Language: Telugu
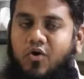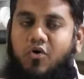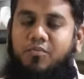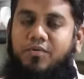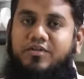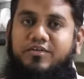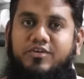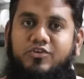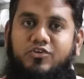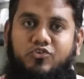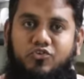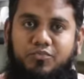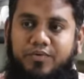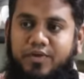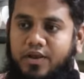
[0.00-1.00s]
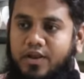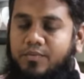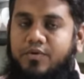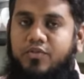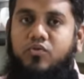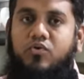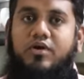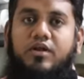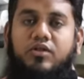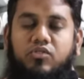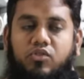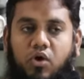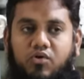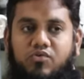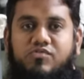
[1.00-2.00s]
ఓపెన్ చేసి చూపించలేము ఎందుకంటే
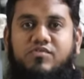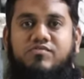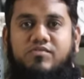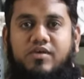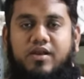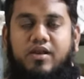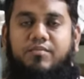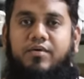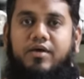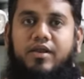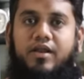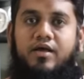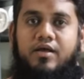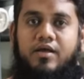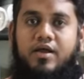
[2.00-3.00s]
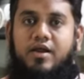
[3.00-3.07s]
థౌజండ్స్ కన్నా పైన